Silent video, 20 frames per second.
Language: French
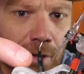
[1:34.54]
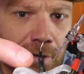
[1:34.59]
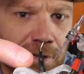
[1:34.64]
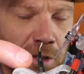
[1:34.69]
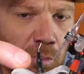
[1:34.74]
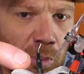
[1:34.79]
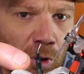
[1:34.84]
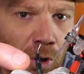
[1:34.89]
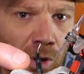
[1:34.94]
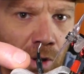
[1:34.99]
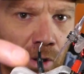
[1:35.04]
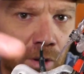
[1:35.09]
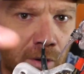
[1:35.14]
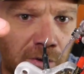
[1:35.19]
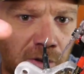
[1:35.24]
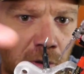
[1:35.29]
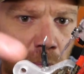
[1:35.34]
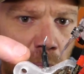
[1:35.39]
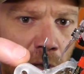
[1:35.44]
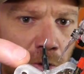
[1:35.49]
les dipôles,
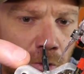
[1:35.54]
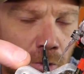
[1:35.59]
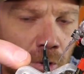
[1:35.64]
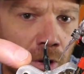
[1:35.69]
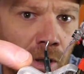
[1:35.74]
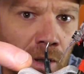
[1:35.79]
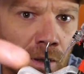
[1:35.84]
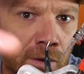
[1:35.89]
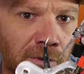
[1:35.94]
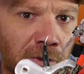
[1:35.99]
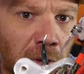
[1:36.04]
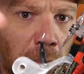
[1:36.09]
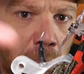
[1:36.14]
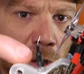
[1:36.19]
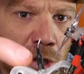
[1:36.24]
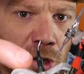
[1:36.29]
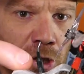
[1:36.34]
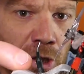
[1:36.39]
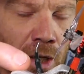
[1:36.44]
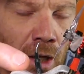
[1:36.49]
c'est pas nul, c'est
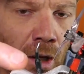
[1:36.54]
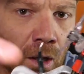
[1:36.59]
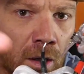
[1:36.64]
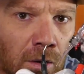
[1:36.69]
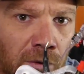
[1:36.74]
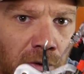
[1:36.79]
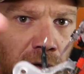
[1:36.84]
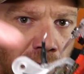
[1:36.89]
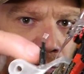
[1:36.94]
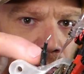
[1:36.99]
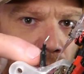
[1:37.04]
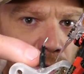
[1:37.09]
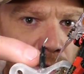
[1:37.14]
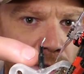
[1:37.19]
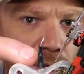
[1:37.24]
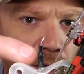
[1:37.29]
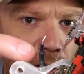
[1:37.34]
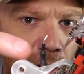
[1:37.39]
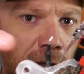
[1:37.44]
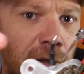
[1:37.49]
pas cher, c'est
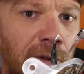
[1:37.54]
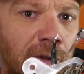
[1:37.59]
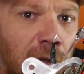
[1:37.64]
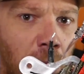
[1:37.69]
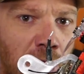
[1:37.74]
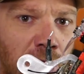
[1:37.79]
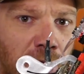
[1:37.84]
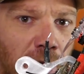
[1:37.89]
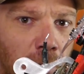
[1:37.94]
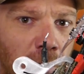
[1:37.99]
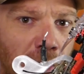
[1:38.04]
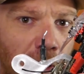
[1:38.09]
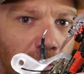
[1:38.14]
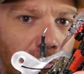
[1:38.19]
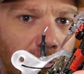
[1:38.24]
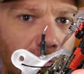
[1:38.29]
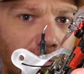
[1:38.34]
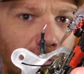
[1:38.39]
solide et ça marche très bien.